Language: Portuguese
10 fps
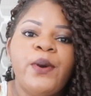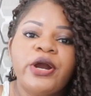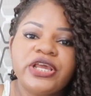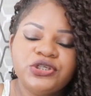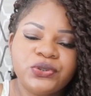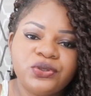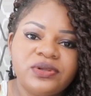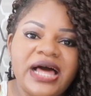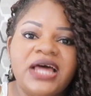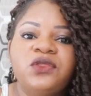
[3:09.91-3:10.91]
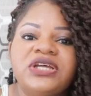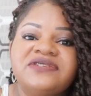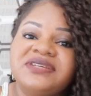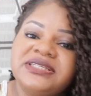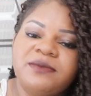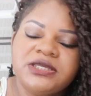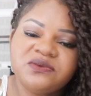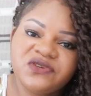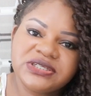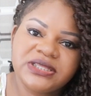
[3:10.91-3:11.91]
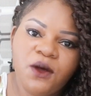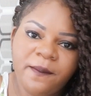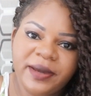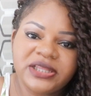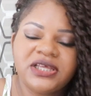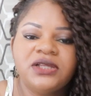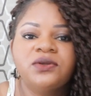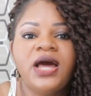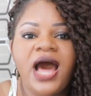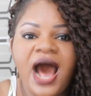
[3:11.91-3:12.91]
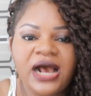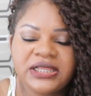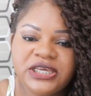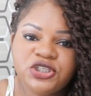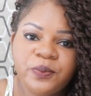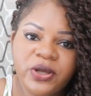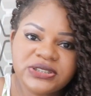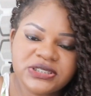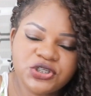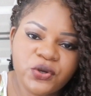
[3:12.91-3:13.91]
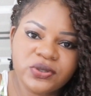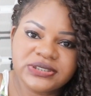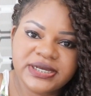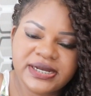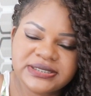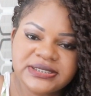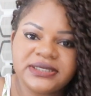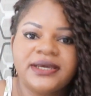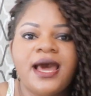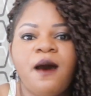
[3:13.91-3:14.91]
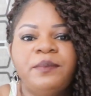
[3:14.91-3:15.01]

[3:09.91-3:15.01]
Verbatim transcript: Porém, de outro lado, às vezes mesmo você não apertando, a cliente pode sentir coceira assim,